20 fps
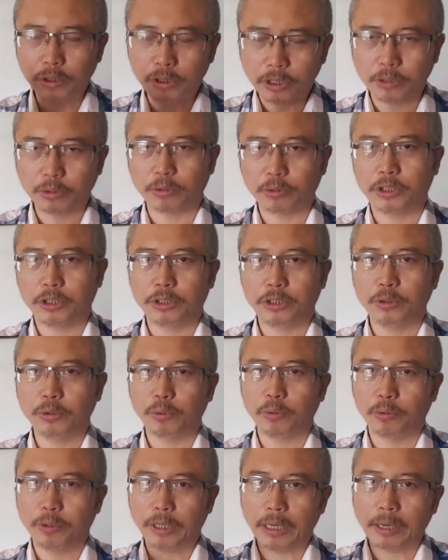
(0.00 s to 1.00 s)
过这种行
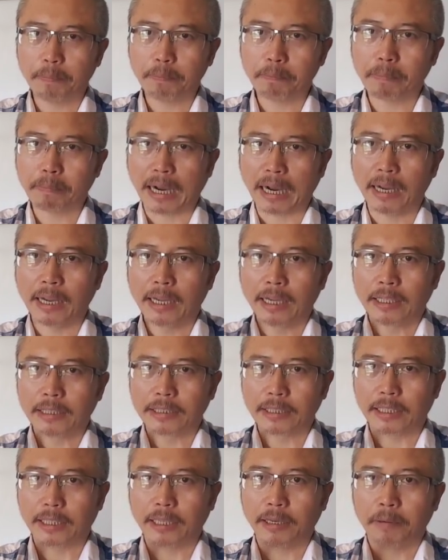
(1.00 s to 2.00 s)
动也把
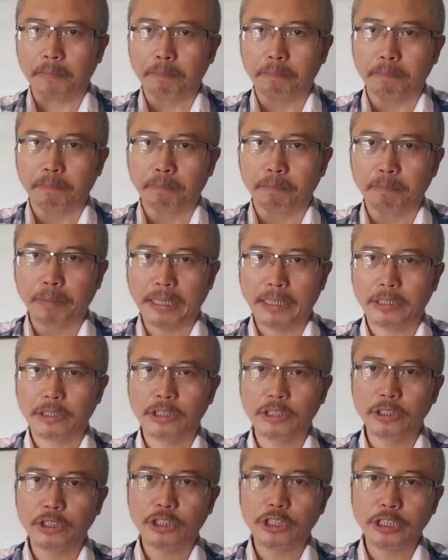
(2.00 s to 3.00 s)
这个。北
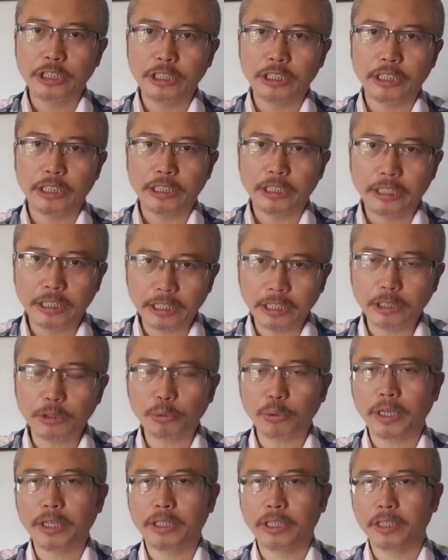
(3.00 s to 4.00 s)
京清理低
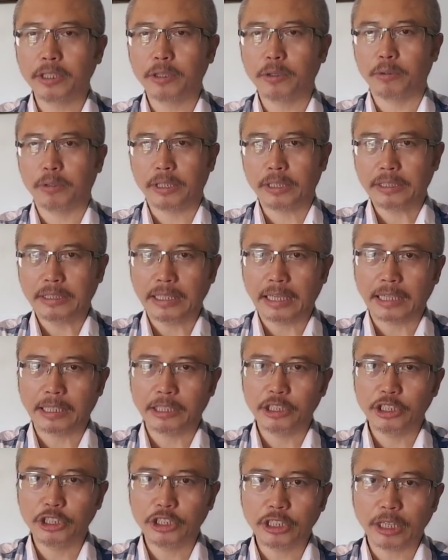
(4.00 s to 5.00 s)
端人口的这样
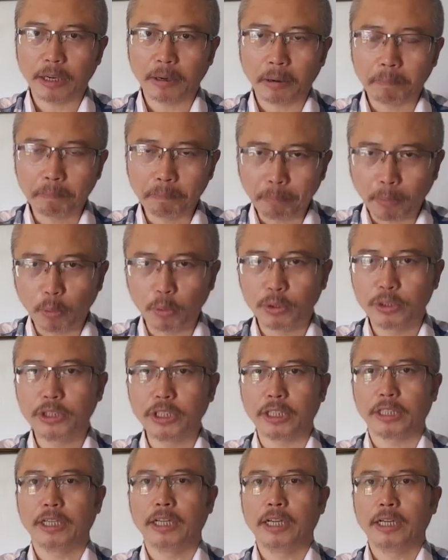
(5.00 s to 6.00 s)
一项啊暴
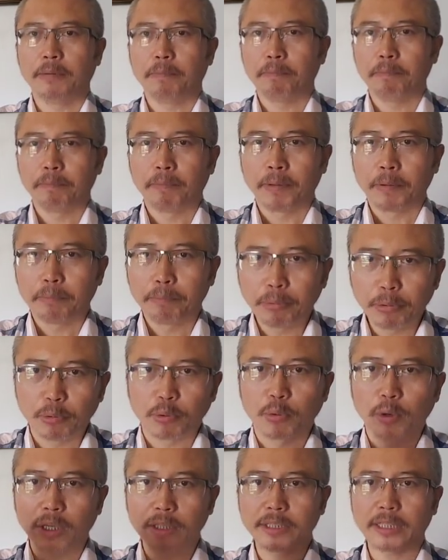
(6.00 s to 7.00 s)
政，曝
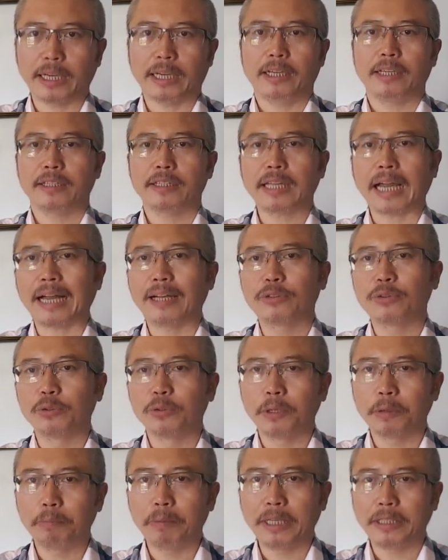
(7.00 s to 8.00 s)
光在大众
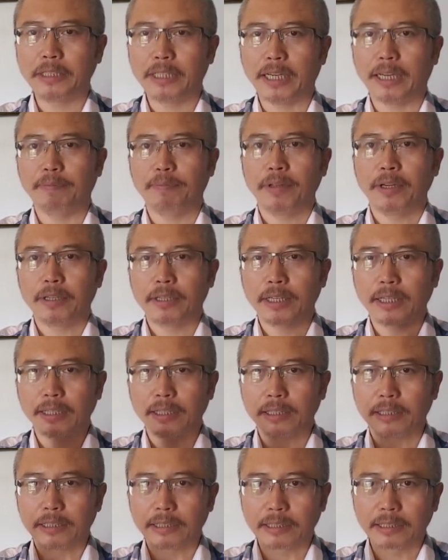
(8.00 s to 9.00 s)
的面前，让